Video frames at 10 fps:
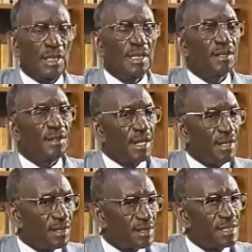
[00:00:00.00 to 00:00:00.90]
Et que
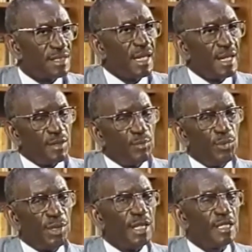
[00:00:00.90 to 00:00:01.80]
d'ailleurs, c'est cela qui
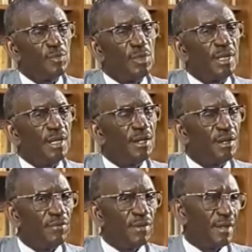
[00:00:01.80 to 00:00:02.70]
pourrait expliquer leur
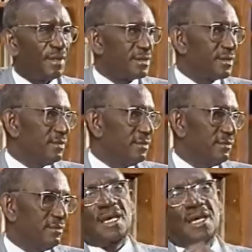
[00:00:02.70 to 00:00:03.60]
différence.
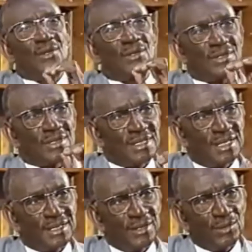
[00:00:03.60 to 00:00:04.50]
Alors,
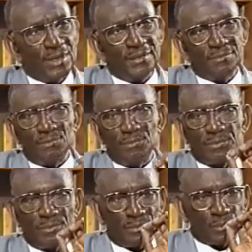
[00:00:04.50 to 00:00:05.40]
cette théorie
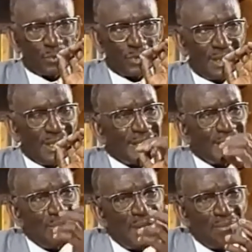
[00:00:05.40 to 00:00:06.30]

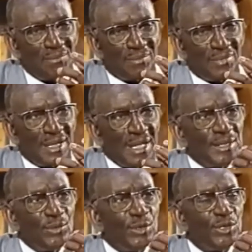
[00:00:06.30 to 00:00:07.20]
était même la
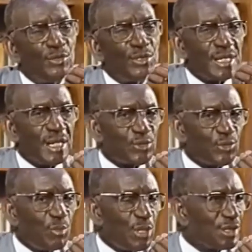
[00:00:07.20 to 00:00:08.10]
théorie du sens
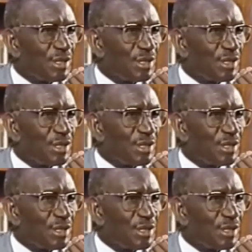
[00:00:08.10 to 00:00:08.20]
commun.